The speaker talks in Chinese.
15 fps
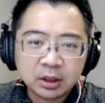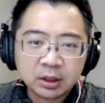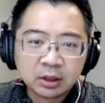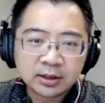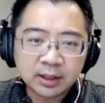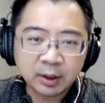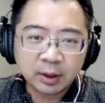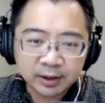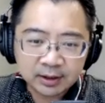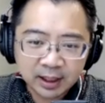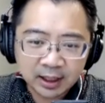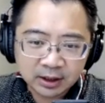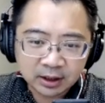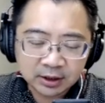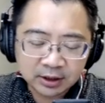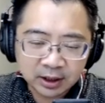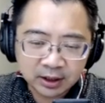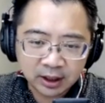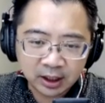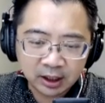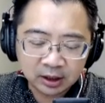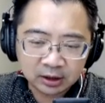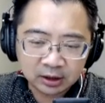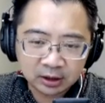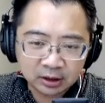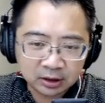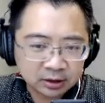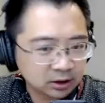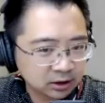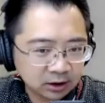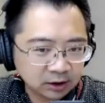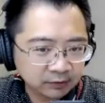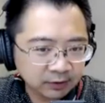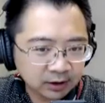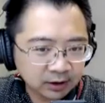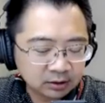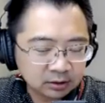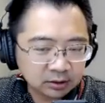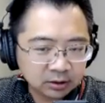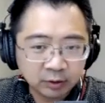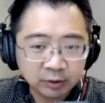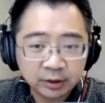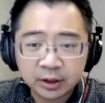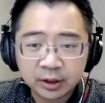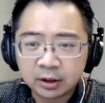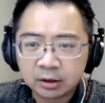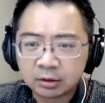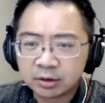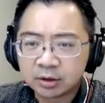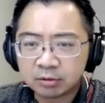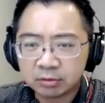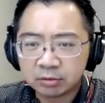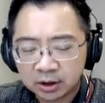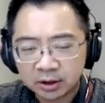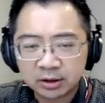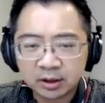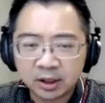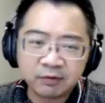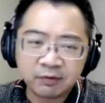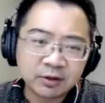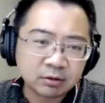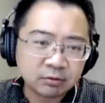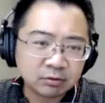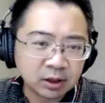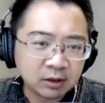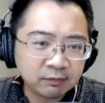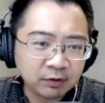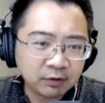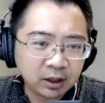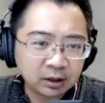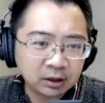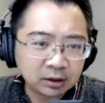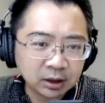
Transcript: 稍微跟大家讲一下他的这个地方稍微提的东西，我再跟大家分享我看法、啊。